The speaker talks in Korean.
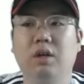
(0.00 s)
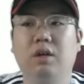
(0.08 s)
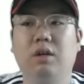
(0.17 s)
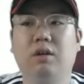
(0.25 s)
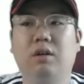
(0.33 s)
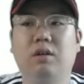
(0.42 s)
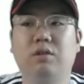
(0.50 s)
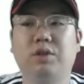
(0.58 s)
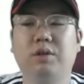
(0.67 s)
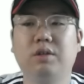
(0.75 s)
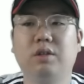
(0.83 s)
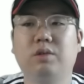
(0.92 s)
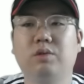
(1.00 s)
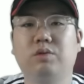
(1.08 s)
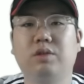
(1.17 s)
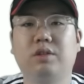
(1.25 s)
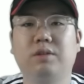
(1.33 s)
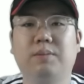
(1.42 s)
어, 최원태
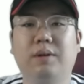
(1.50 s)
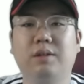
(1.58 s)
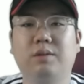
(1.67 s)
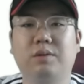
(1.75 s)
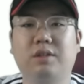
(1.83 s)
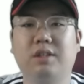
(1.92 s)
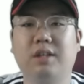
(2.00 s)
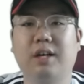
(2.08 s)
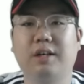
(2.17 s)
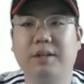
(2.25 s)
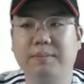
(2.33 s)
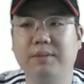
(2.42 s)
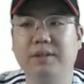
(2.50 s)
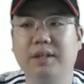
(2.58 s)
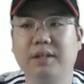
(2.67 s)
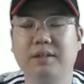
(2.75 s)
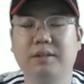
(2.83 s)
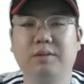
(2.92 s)
선수의 등판이 또 기대가 됩니다.
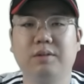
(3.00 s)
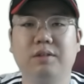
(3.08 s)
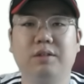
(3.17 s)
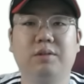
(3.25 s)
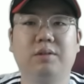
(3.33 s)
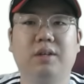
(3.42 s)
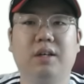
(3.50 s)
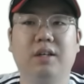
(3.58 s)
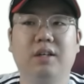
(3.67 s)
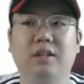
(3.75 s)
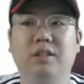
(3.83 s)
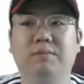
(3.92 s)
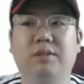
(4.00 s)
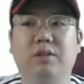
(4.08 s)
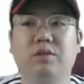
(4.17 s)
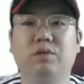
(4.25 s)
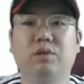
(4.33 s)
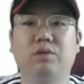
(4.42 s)
그리고 일요일날
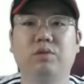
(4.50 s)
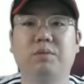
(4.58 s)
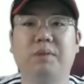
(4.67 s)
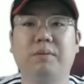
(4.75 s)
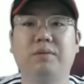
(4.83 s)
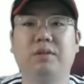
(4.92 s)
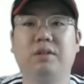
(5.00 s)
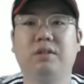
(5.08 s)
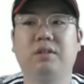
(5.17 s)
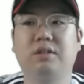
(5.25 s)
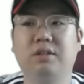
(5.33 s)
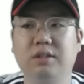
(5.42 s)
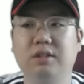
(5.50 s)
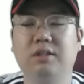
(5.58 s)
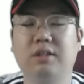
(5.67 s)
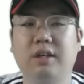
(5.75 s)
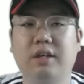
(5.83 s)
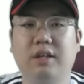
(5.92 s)
임찬규 선수로 마무리를
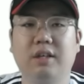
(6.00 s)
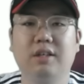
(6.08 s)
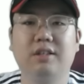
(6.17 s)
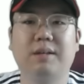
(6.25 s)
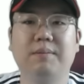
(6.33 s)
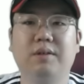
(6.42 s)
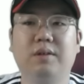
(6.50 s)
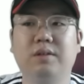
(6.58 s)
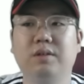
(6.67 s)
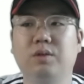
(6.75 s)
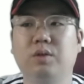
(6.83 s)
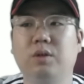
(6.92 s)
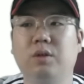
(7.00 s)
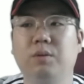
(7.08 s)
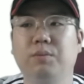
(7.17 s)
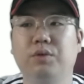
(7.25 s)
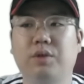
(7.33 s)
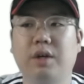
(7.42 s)
짓는데, 삼성은 또
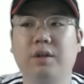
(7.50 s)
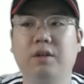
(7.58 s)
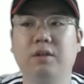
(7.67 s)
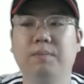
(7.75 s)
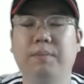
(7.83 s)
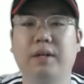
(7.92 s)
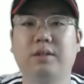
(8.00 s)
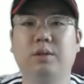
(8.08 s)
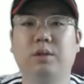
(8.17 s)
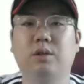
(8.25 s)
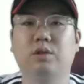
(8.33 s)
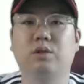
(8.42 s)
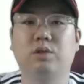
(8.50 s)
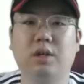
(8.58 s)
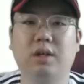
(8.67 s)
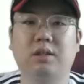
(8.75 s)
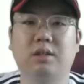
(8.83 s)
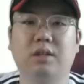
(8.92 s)
뷰캐넌, 백정현,
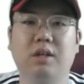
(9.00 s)
수아레즈